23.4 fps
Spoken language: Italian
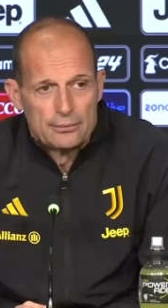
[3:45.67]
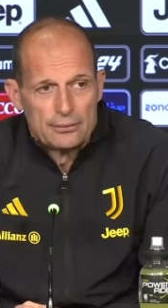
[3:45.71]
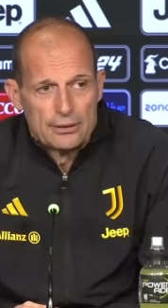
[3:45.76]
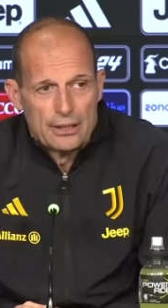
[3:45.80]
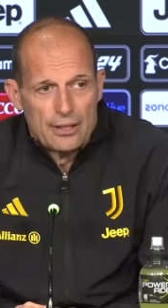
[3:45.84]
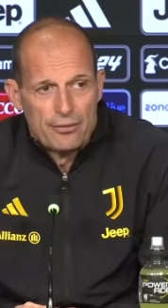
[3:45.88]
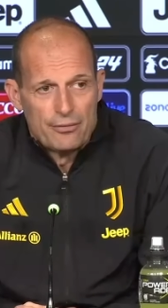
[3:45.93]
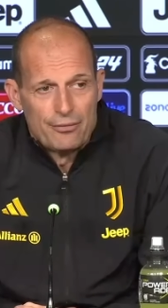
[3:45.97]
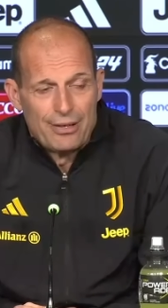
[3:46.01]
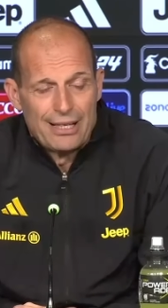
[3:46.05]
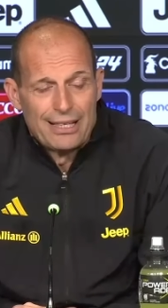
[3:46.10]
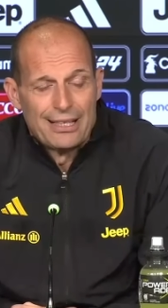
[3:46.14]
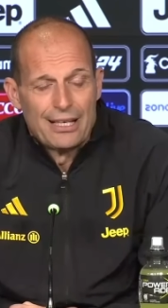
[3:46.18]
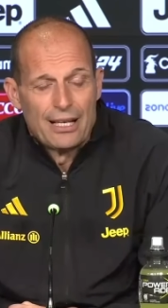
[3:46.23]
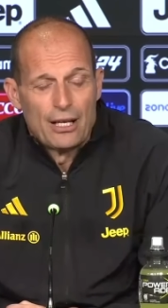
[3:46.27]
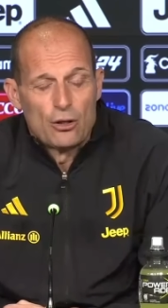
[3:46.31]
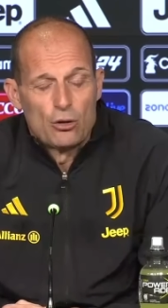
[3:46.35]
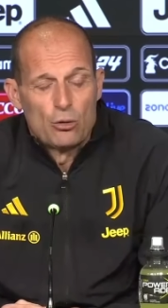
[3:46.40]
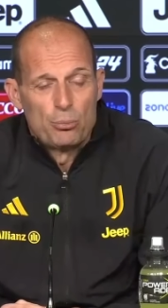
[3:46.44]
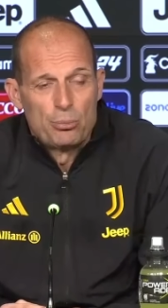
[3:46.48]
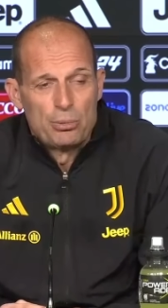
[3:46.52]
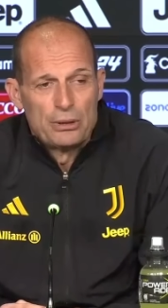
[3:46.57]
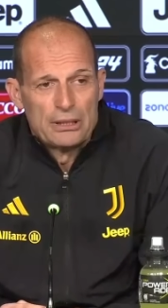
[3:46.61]
che vale la
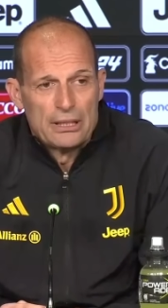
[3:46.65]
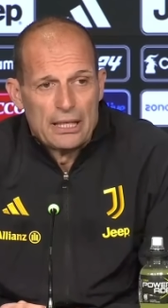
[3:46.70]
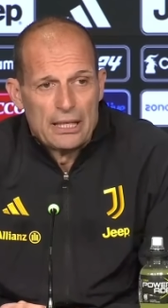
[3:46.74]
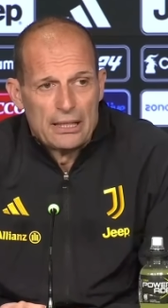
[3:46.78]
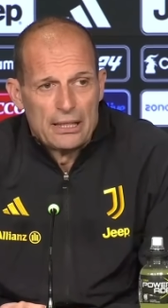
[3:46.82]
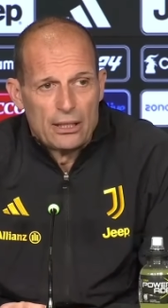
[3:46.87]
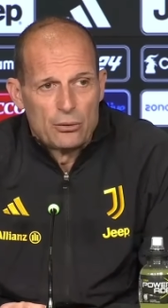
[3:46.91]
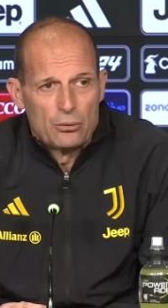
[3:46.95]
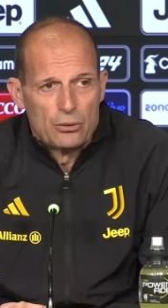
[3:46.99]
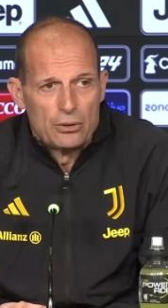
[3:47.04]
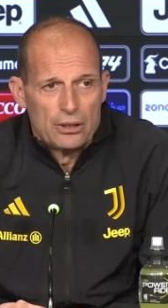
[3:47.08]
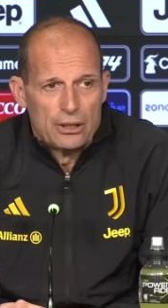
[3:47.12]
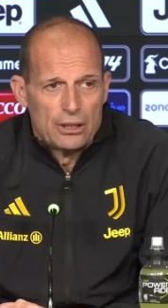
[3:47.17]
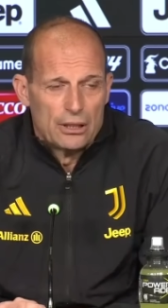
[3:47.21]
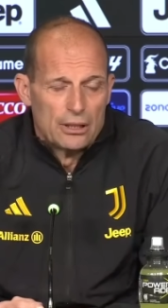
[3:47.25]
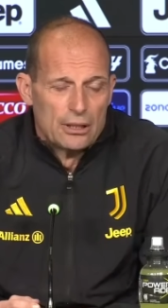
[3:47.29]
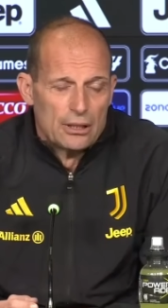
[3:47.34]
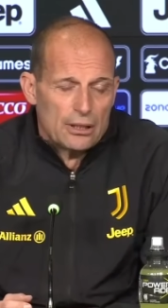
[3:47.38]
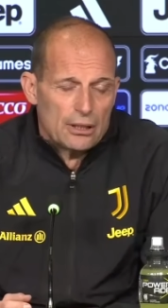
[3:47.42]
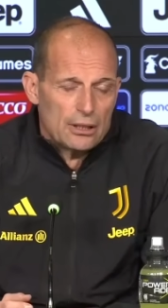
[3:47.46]
Coppa Italia, quindi